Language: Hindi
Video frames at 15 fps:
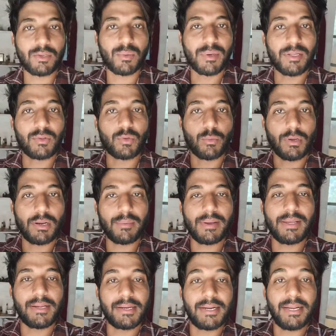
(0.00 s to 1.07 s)
हैं भाई
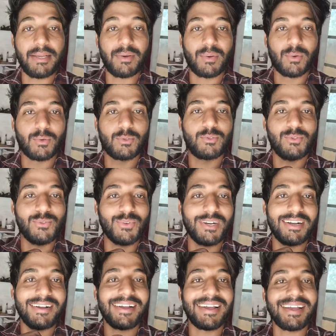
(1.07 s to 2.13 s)
तुम्हारा भाई रेडी हो
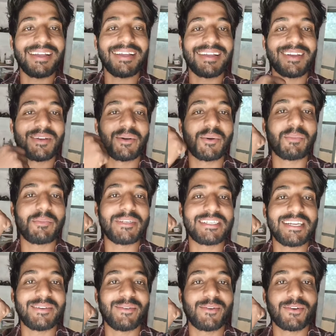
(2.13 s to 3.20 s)
चुका है
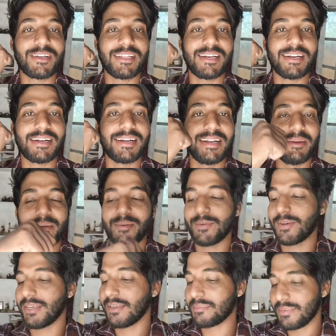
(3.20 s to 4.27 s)
पिछले ब्लॉग की तरह
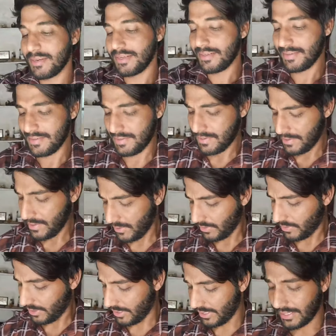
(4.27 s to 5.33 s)
घड़ी भी हो गई अपनी
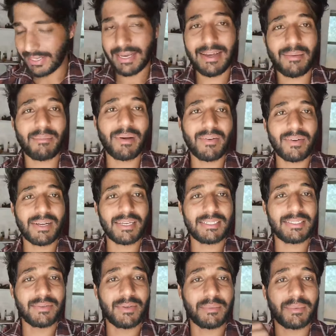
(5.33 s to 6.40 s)
ये यार
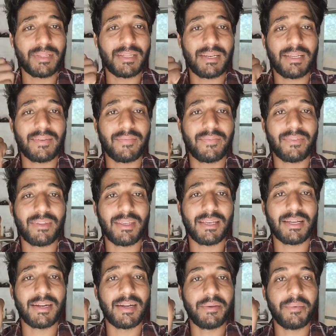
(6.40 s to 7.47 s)
पाँव कैसे हो गई पता
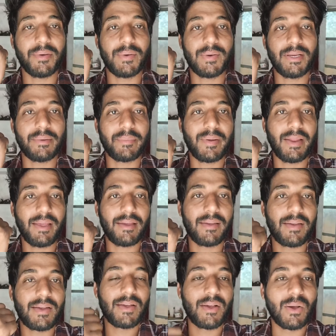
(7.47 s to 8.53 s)
नहीं ये घड़ी भी हो गई
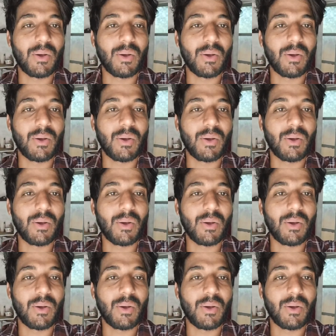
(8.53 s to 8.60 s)
अपनी